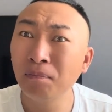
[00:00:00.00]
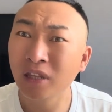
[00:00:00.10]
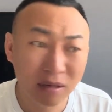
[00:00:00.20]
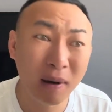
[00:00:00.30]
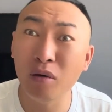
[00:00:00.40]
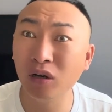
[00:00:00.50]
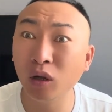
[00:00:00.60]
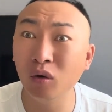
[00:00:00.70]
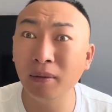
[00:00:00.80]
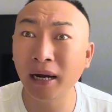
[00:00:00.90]
你把我
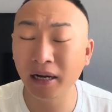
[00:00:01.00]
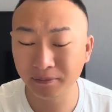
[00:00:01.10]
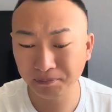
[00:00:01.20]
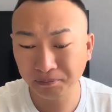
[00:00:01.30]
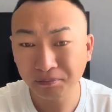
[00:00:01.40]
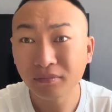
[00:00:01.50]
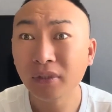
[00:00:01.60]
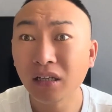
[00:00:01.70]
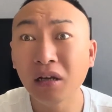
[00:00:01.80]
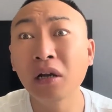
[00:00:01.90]
兜里边了，
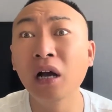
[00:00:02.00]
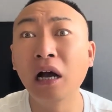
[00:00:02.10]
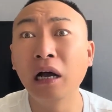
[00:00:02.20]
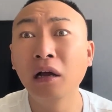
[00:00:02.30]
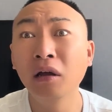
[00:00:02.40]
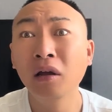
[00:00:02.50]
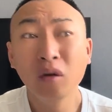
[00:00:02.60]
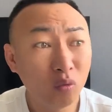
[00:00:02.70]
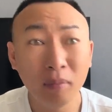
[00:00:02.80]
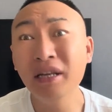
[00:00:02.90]
哥，
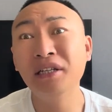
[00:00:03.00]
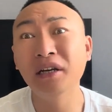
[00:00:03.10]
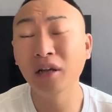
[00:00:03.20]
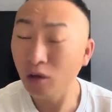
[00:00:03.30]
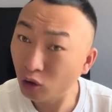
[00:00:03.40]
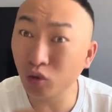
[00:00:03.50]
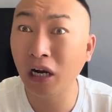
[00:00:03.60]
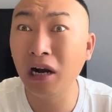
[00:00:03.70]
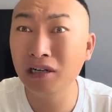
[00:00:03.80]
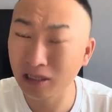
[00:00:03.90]
我没想到杜
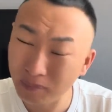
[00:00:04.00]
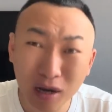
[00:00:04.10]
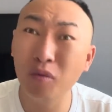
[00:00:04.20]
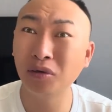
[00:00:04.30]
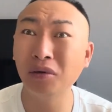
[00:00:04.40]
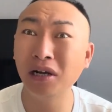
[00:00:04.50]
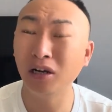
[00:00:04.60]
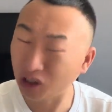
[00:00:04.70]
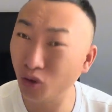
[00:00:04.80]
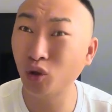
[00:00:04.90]
昌，你别跟我说那个，
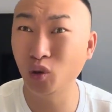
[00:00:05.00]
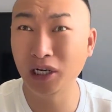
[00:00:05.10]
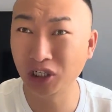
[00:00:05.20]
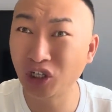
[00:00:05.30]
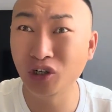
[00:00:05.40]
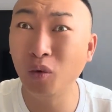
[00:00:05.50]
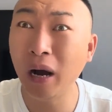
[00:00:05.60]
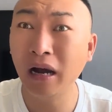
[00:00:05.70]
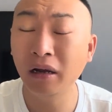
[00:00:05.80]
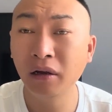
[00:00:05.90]
你给我说点实
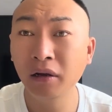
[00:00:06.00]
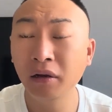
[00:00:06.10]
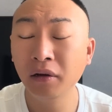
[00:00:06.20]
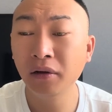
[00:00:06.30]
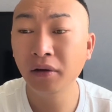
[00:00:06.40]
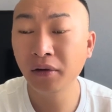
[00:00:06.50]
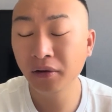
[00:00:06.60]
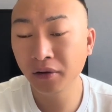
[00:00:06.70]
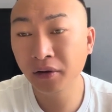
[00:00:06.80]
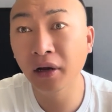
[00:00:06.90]
话，
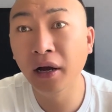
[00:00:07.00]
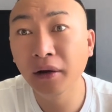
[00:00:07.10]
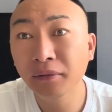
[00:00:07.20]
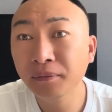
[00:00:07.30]
哥，